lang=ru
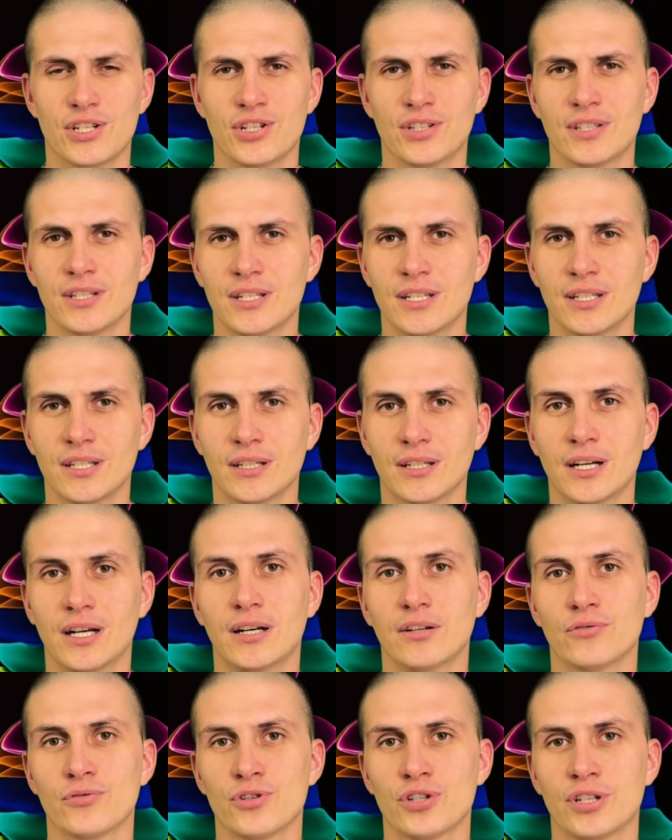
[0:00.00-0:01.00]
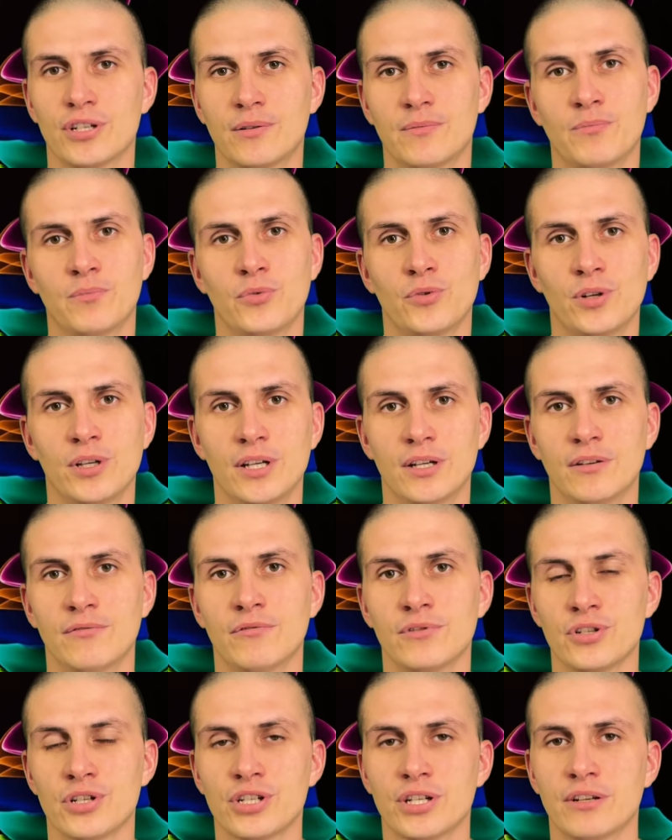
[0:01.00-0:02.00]
4 гига, уже более
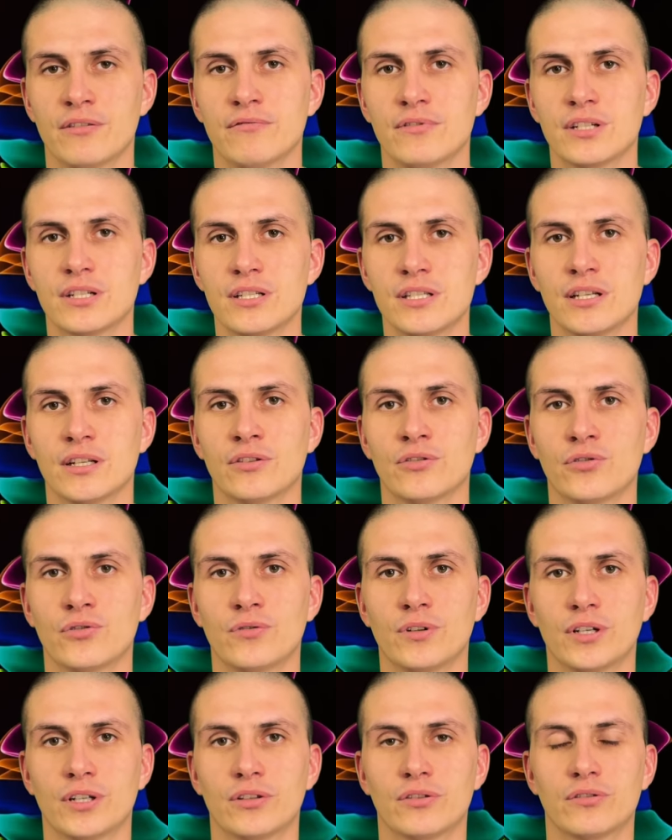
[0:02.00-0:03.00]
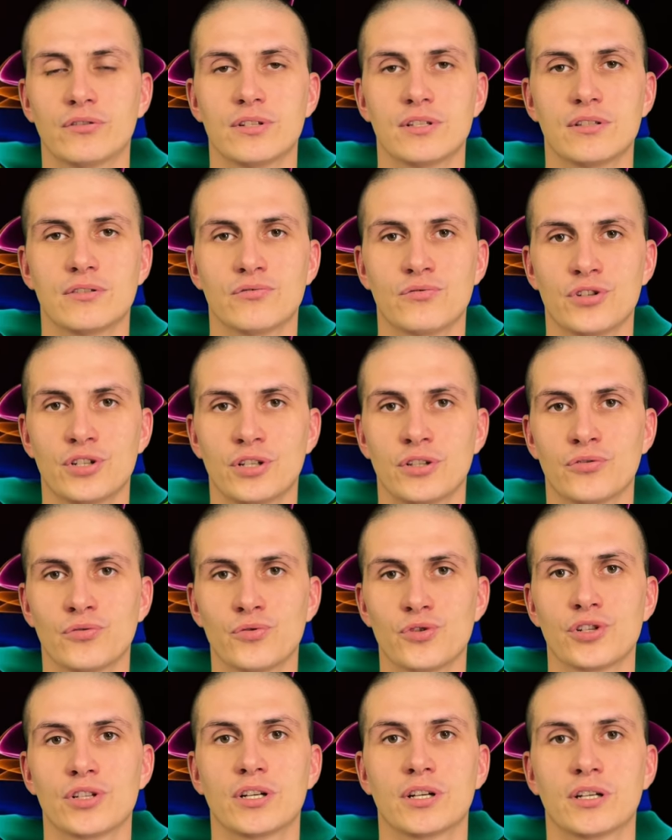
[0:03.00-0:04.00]
высшая версия новая, то есть уже
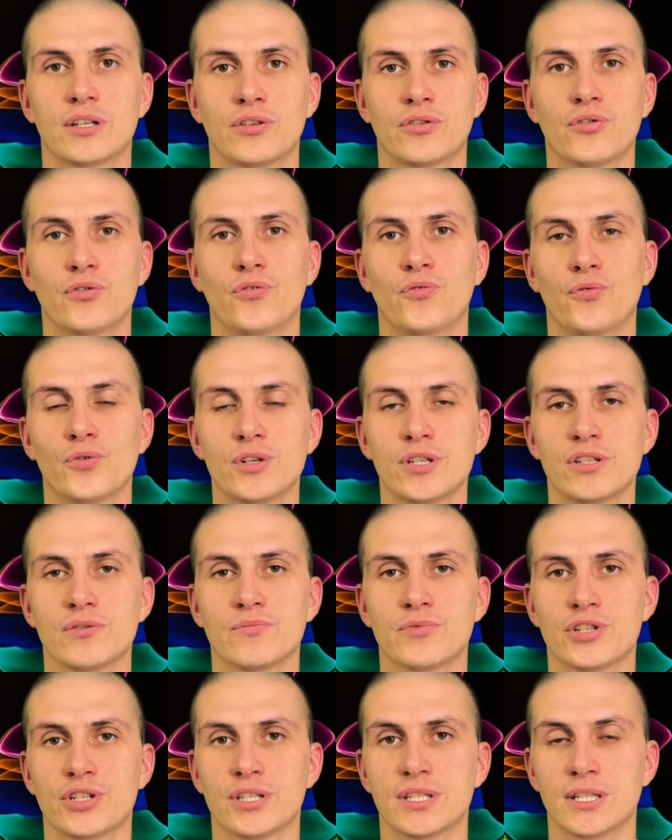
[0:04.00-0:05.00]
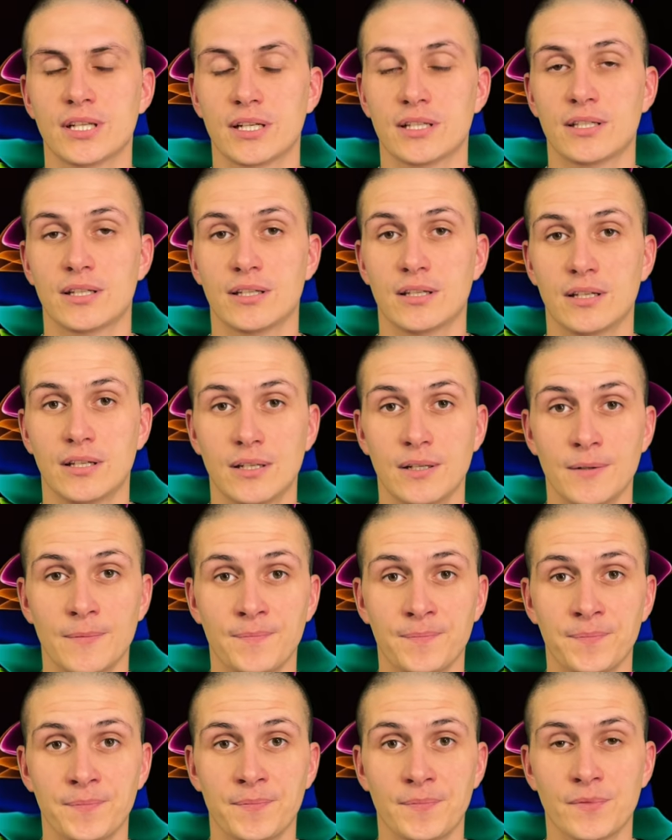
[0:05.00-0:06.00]
нужно его 8, 16.
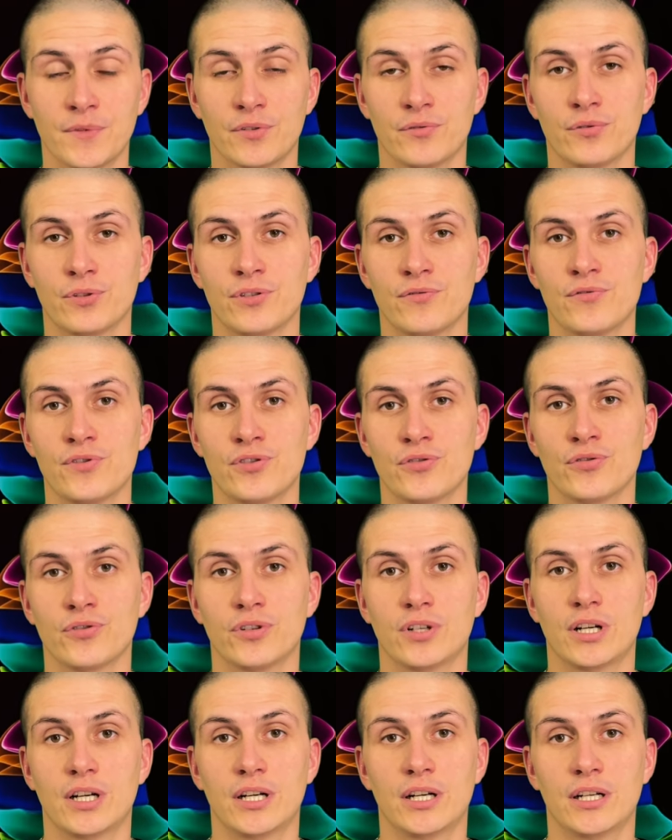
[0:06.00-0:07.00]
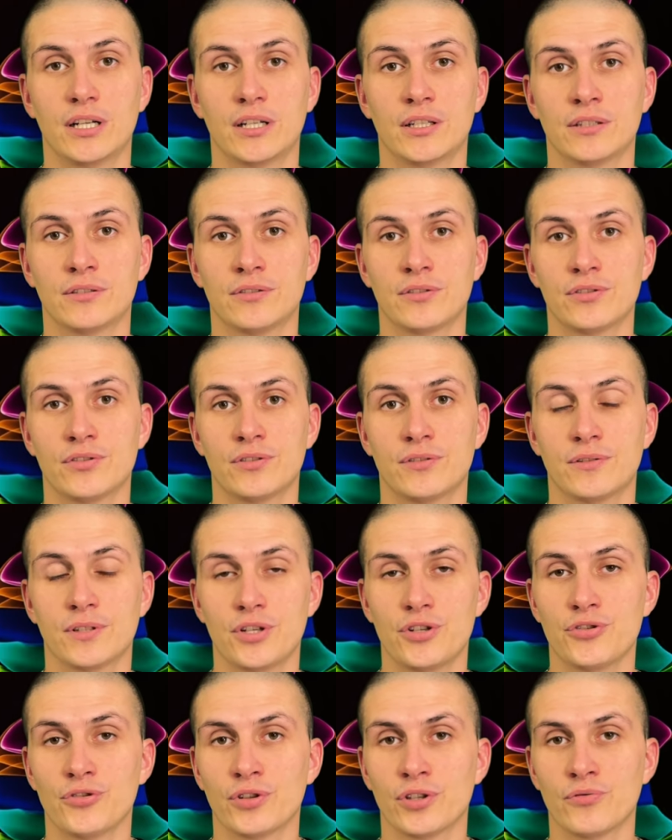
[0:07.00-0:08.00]
Вот и все. А
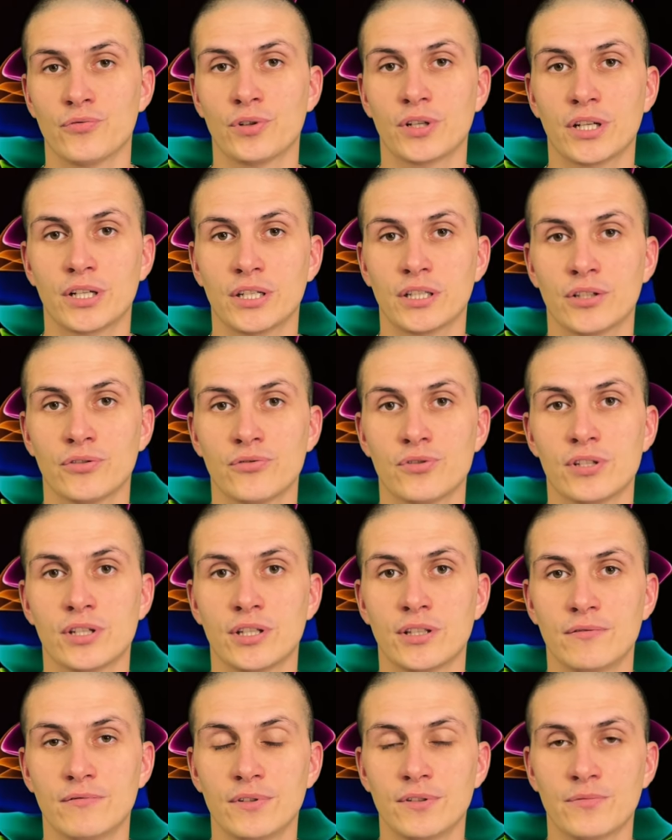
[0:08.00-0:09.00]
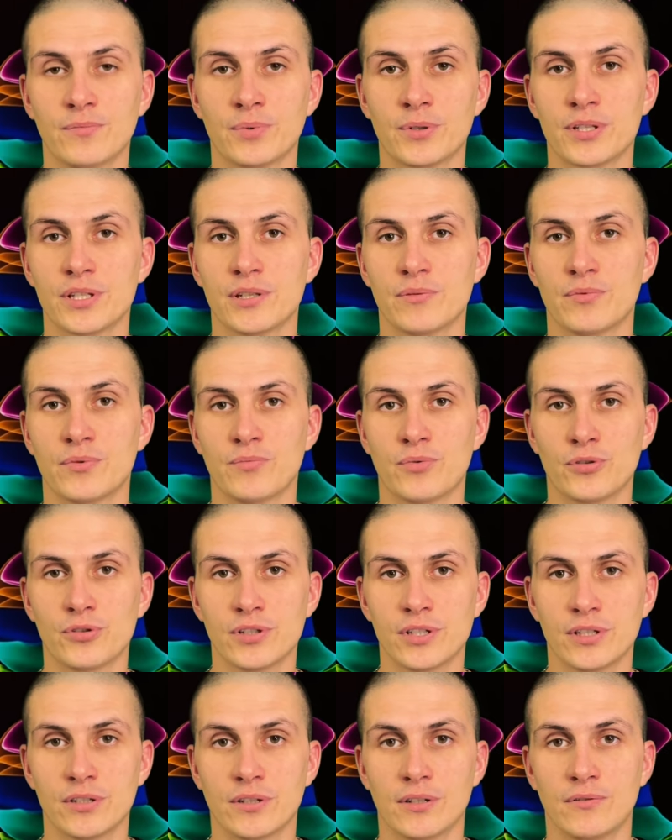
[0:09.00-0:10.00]
насчет того, как это установить, в принципе,
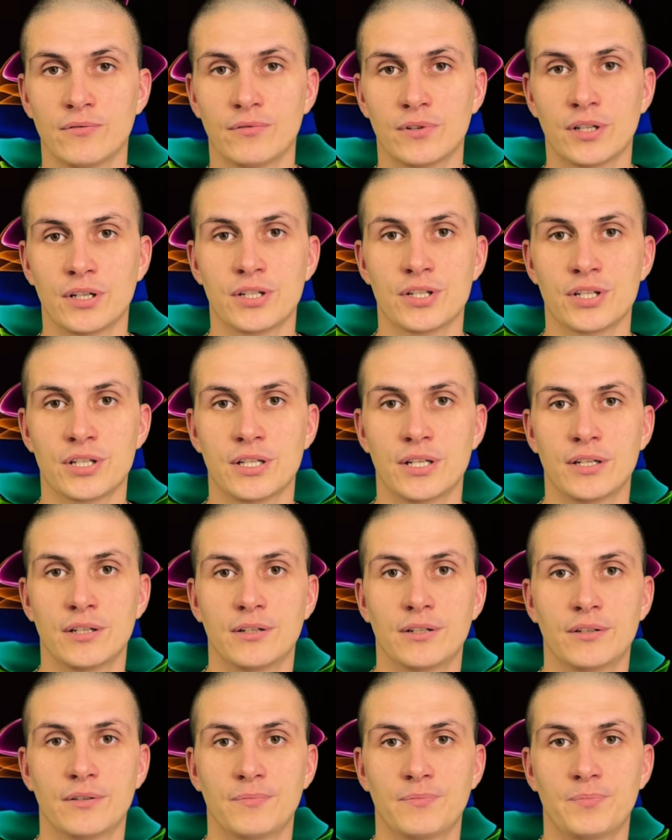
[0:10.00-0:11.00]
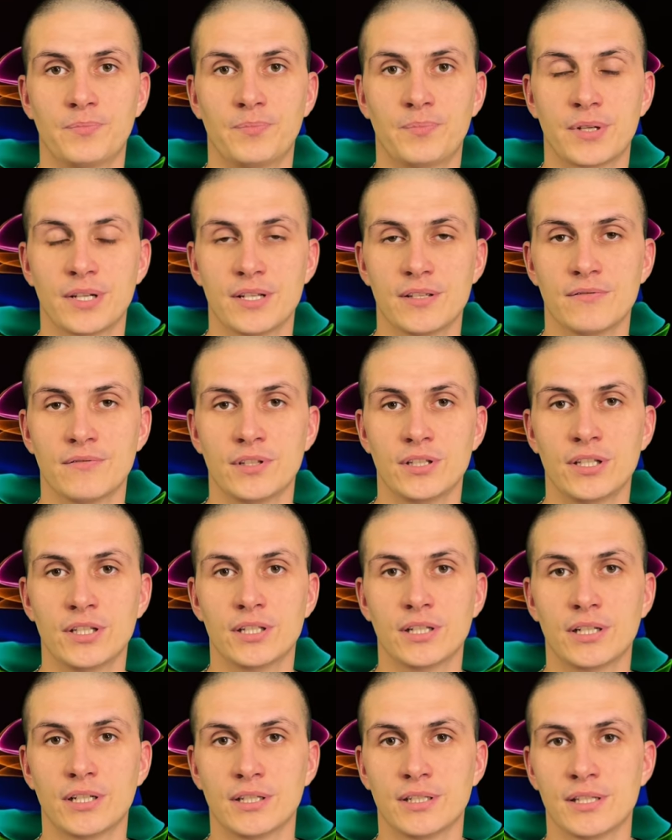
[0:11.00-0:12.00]
просто каждый
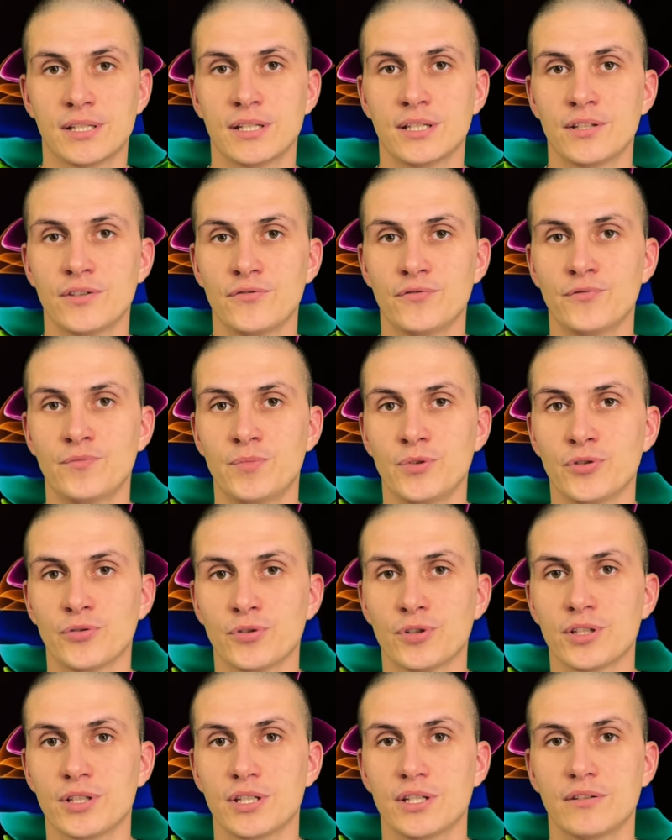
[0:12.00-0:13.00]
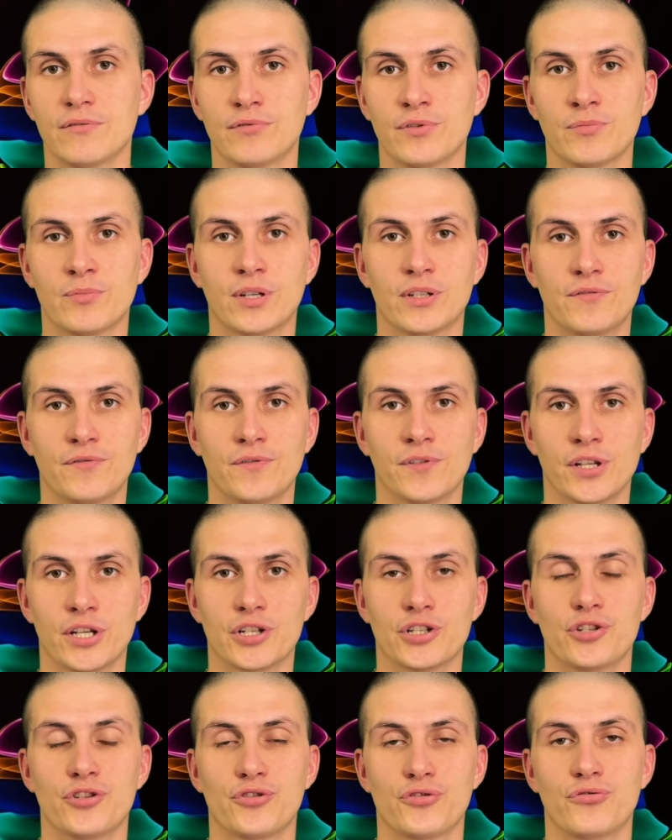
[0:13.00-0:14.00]
производителя зайти в BIOS и выбрать
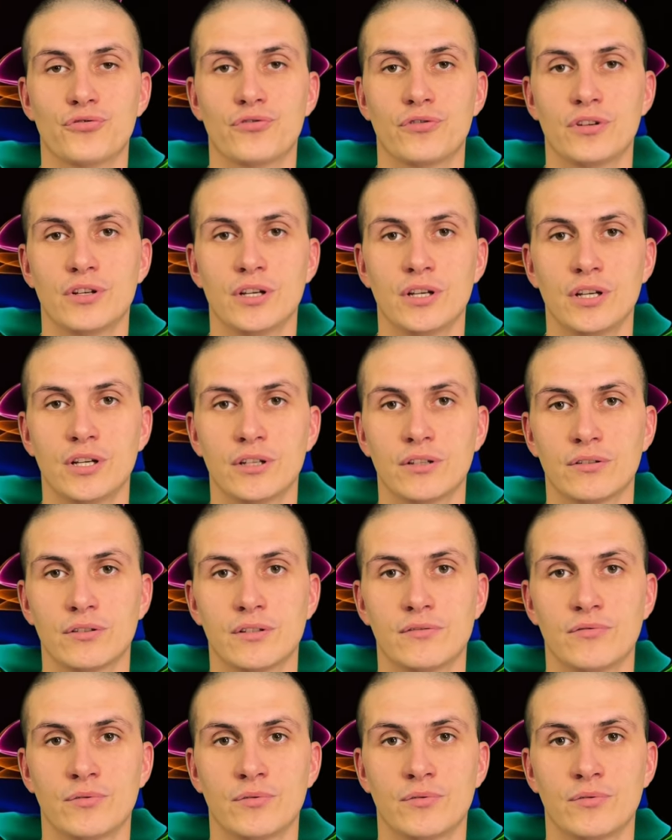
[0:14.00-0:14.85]
флешечку. То есть